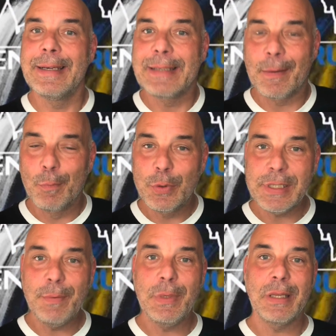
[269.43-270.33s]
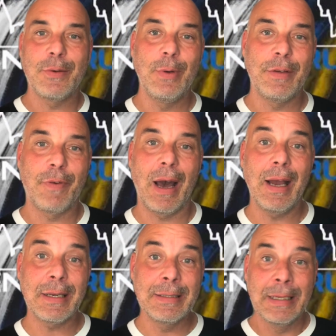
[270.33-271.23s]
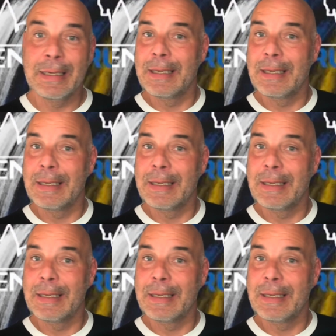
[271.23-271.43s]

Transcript: dann muss ich mich natürlich fragen,